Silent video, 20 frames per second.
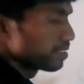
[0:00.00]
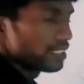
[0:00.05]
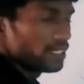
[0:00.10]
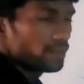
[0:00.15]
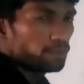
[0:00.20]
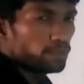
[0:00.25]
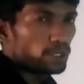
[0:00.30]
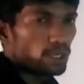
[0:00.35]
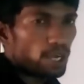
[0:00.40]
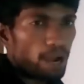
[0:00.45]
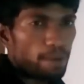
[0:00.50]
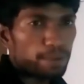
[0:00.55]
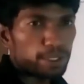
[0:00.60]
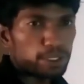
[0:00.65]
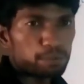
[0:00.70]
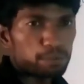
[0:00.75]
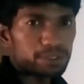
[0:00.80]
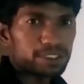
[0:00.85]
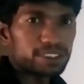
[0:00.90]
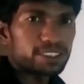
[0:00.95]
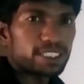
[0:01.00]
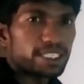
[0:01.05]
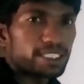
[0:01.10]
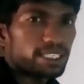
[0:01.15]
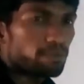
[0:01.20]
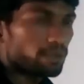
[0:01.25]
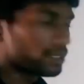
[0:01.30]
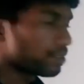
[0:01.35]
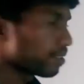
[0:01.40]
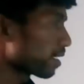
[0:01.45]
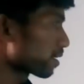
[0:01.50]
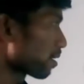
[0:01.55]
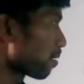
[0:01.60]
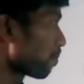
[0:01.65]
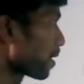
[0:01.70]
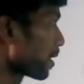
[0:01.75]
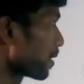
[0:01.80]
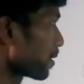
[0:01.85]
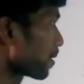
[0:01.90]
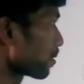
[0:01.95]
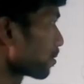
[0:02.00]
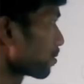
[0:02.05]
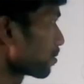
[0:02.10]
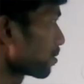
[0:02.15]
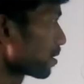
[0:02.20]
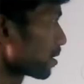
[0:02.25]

ఎప్పుడు ఆమోదం పొందిందంటే పంతొమ్మిది వందల తొంభై రెండు